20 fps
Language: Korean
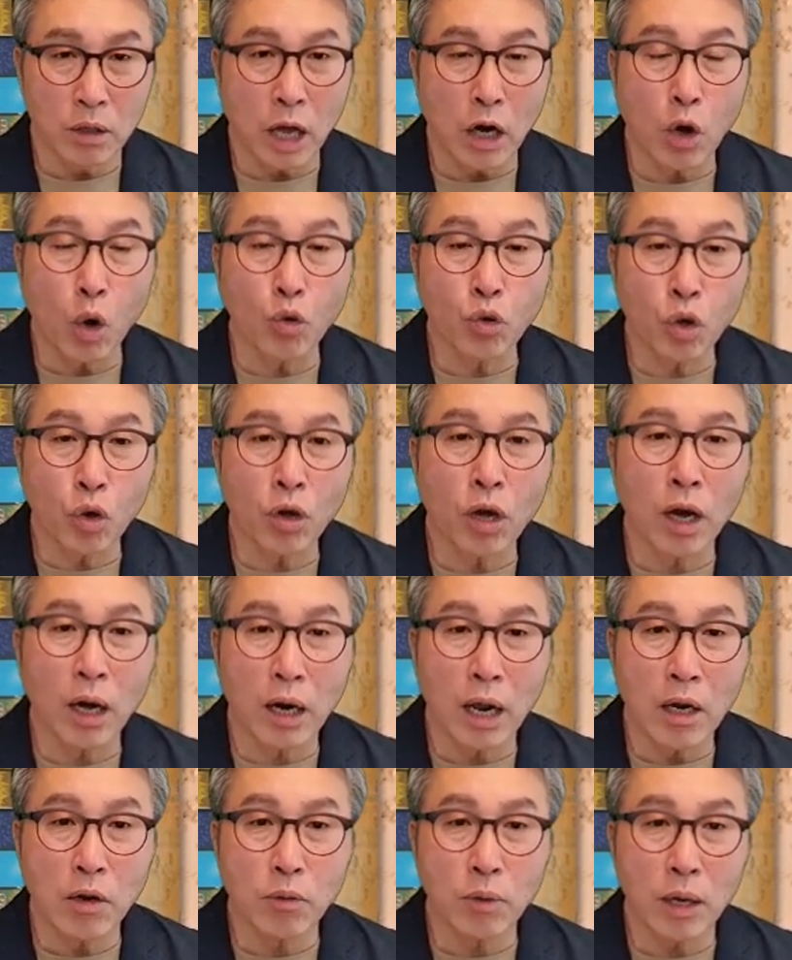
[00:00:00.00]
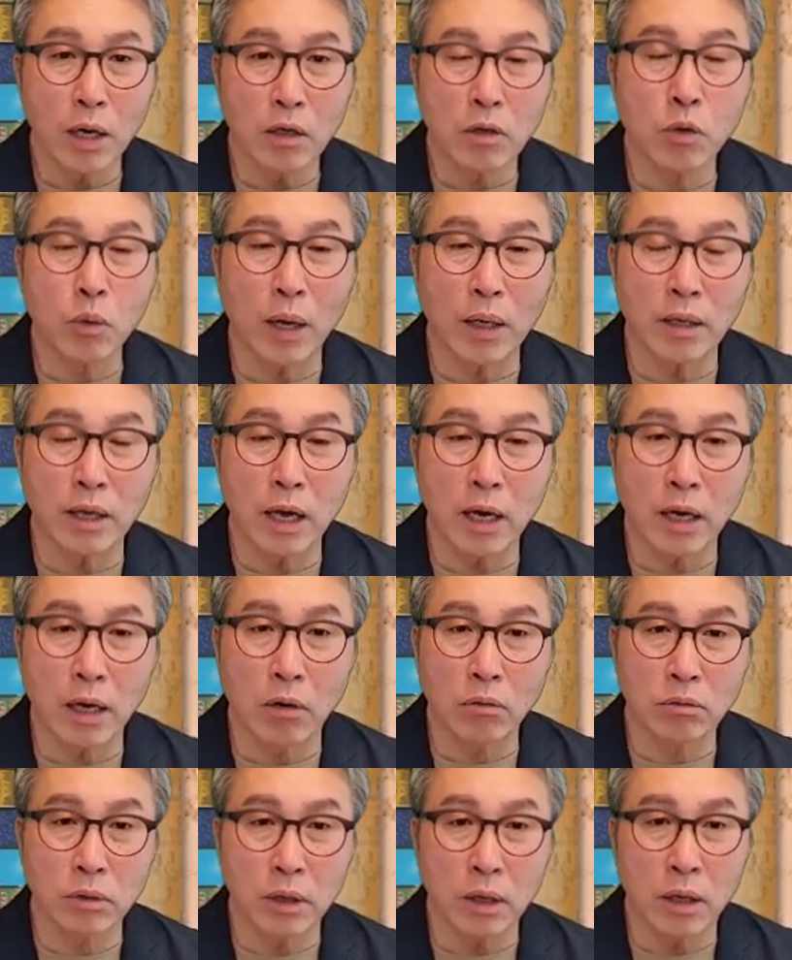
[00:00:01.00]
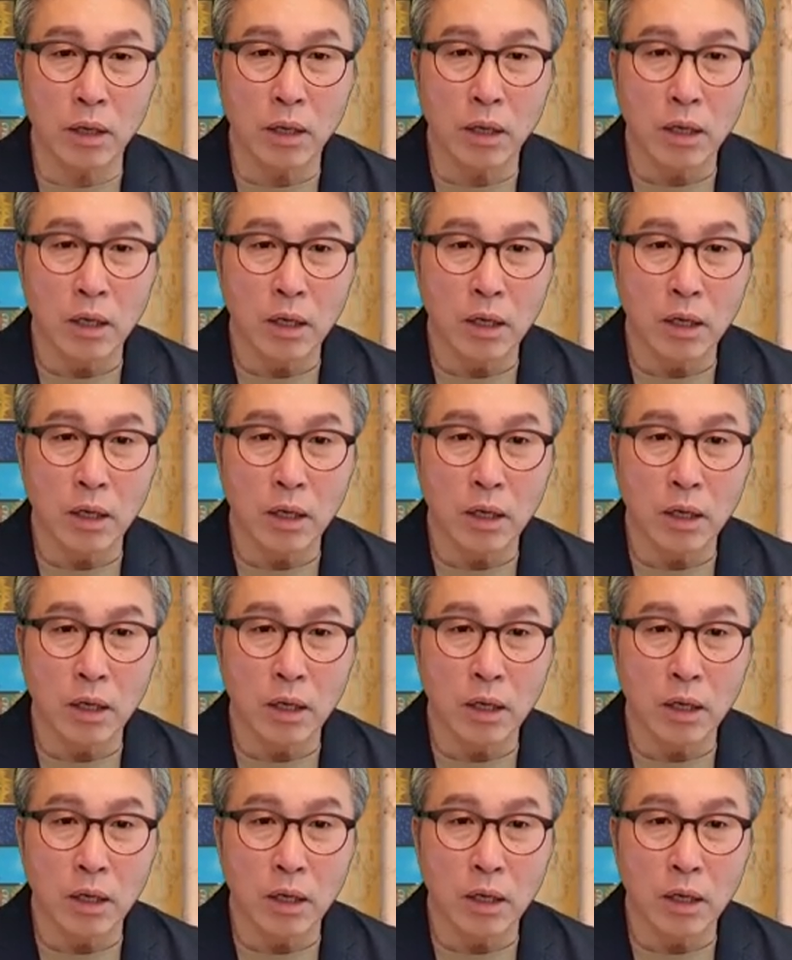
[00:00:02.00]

나는 어떻게 하나님과의 그 관계 가운데